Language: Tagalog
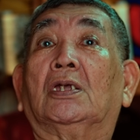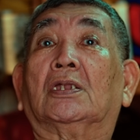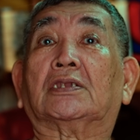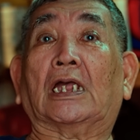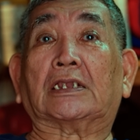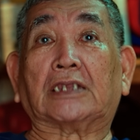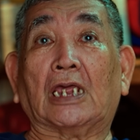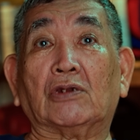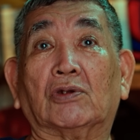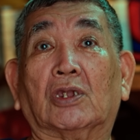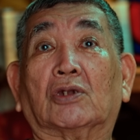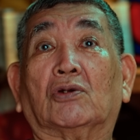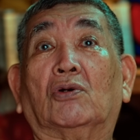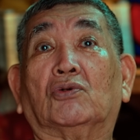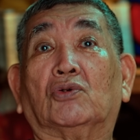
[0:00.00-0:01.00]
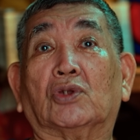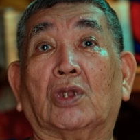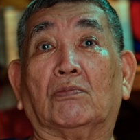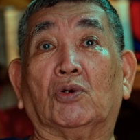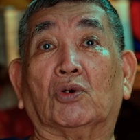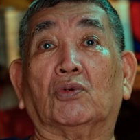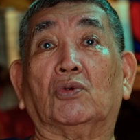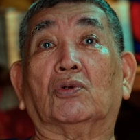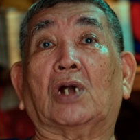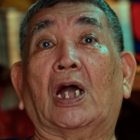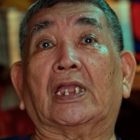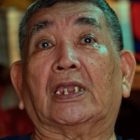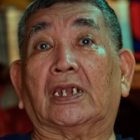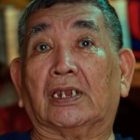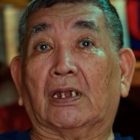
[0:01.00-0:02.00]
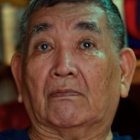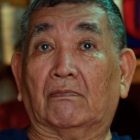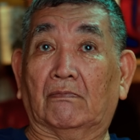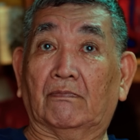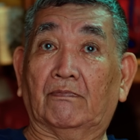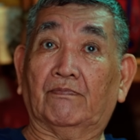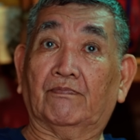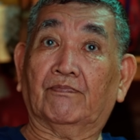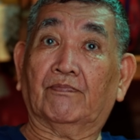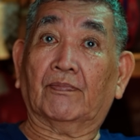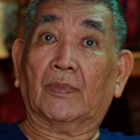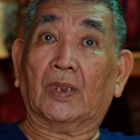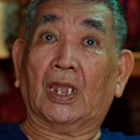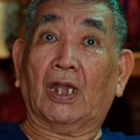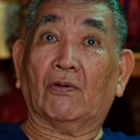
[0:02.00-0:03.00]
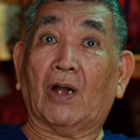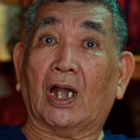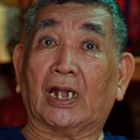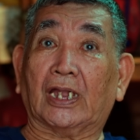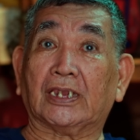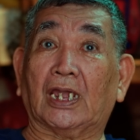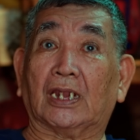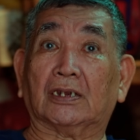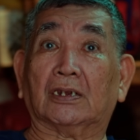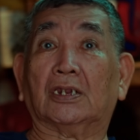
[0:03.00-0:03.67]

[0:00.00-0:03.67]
Tatanungin ko ang kuya mo kung kaya niyang hawakan yan,